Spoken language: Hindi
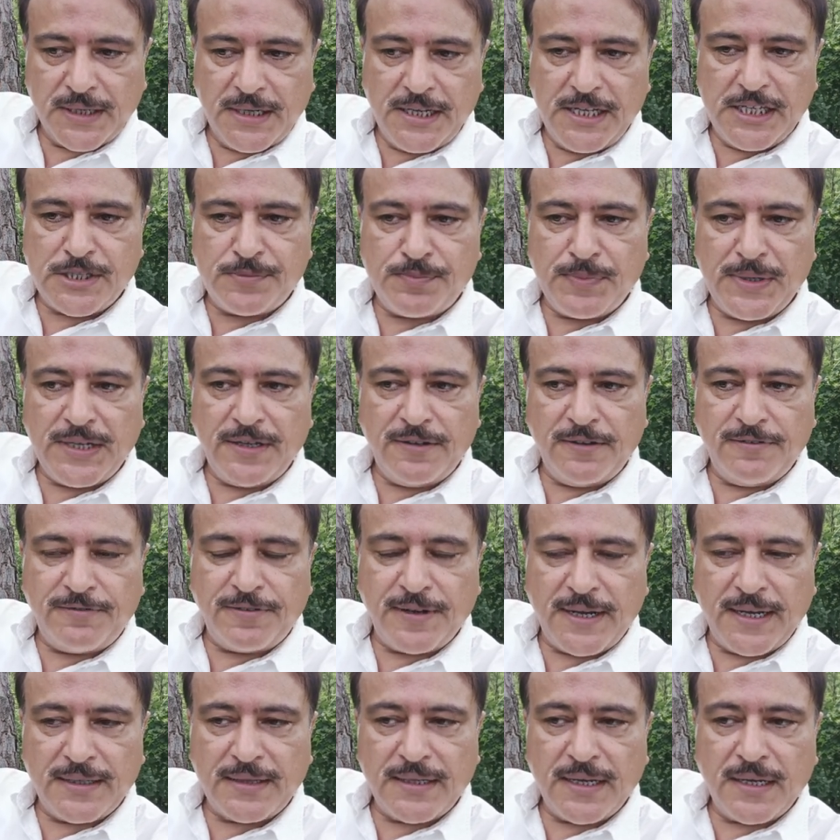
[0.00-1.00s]
इसमें
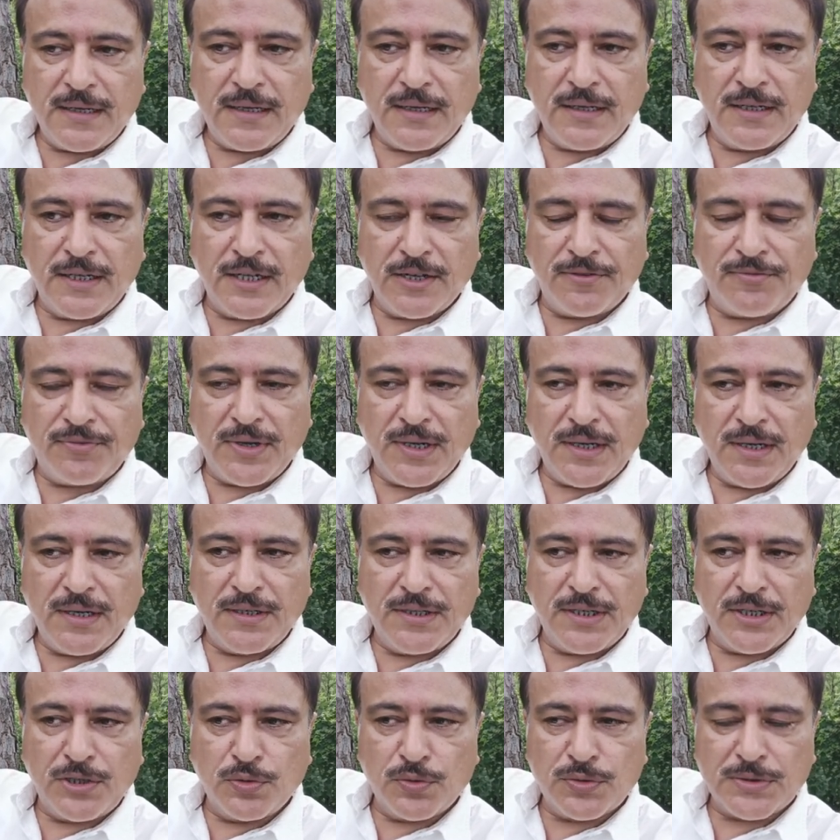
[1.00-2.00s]
फ़ायदा नफ़ा
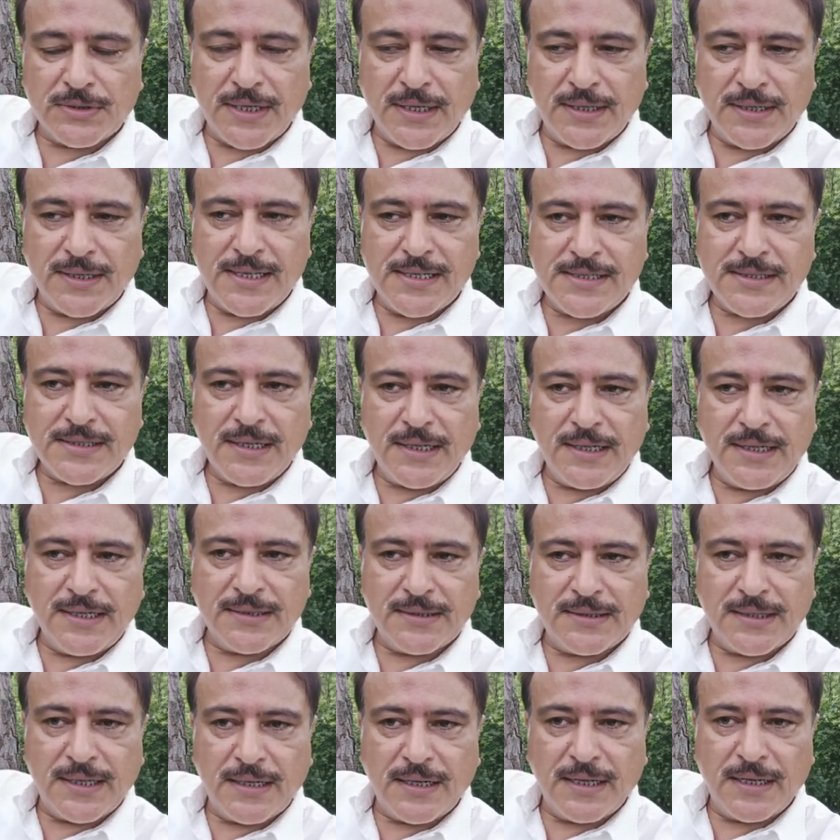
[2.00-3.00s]
या नुकसान इसका
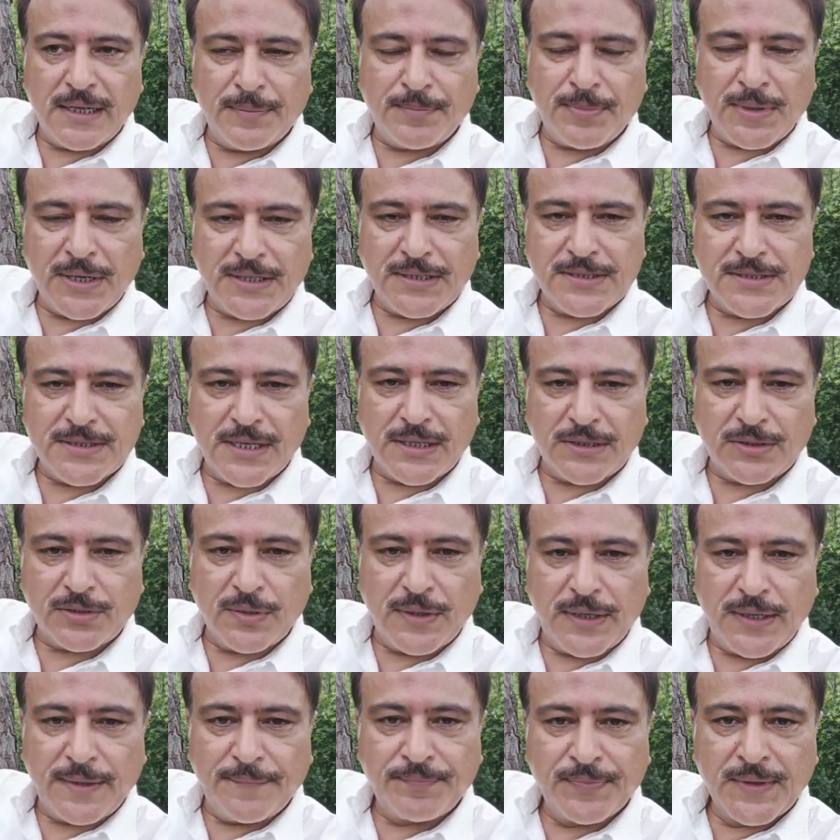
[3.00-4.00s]
इख्तियार अल्लाह पाकि ज़ात को है